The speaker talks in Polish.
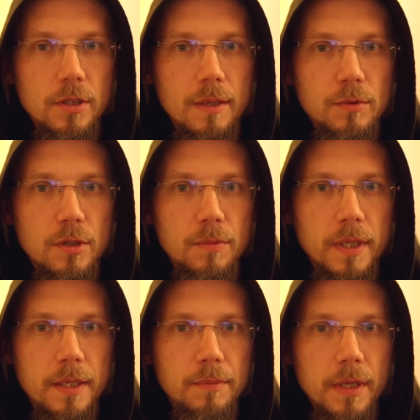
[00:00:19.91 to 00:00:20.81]
czytam
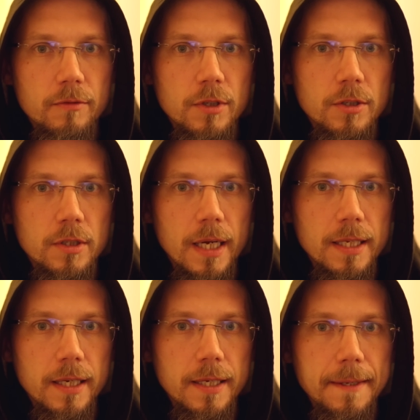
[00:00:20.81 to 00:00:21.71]
sobie pierwsze
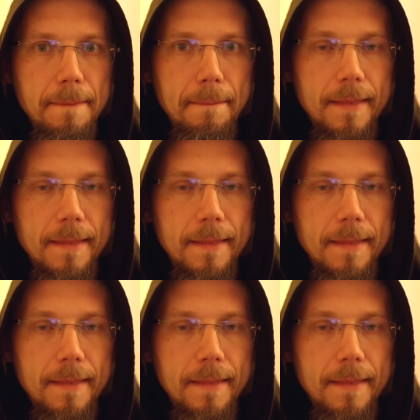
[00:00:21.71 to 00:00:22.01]
czytanie